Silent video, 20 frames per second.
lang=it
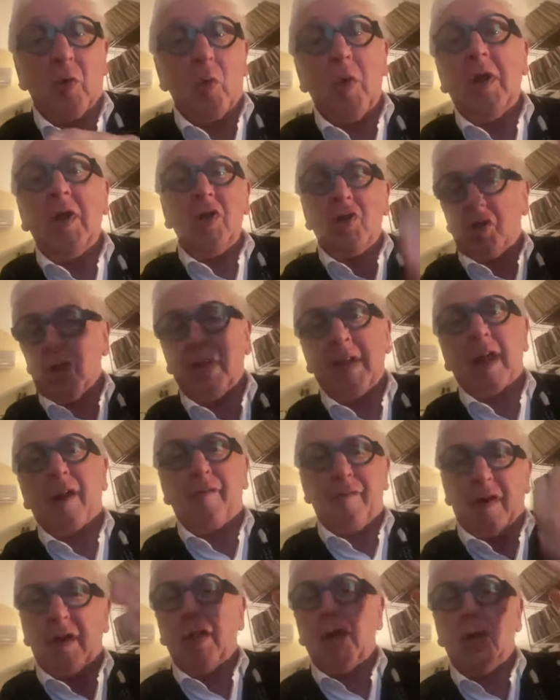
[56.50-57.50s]
15, andare a
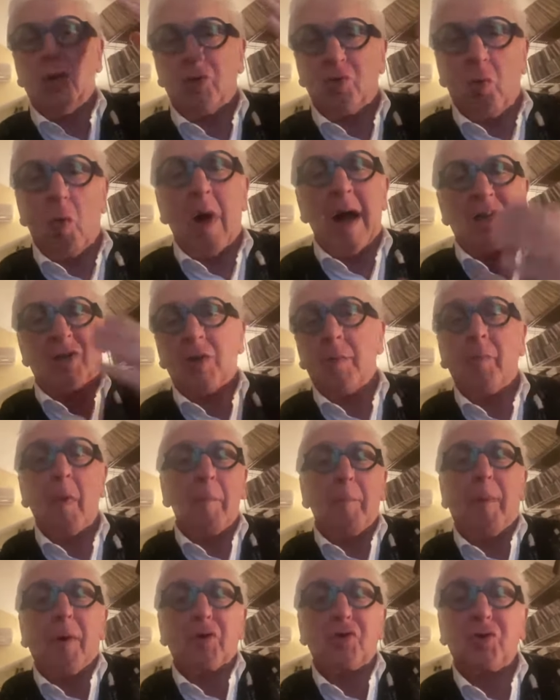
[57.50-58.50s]
fare degli squassi,
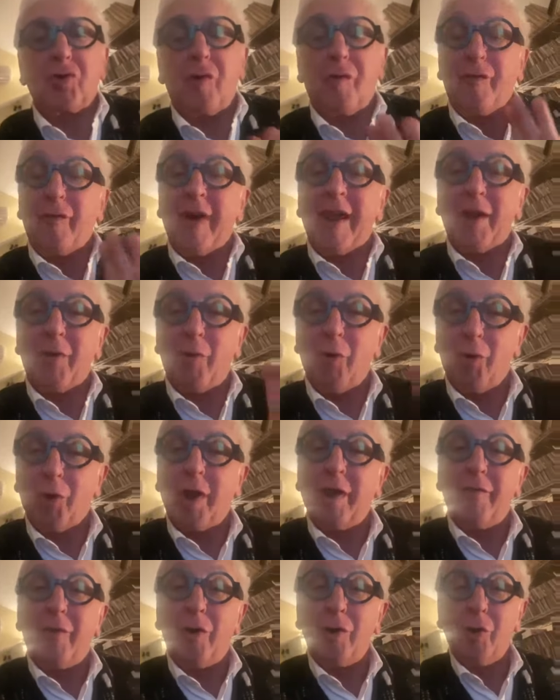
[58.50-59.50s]
possono fare quello
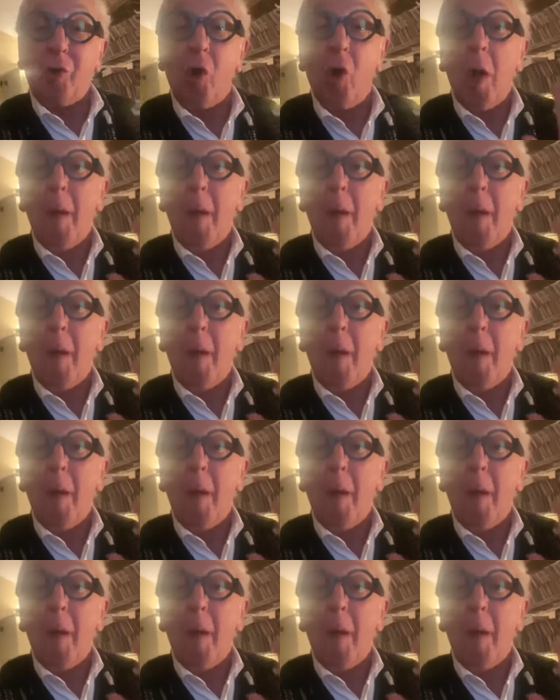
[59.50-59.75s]
che vogliono,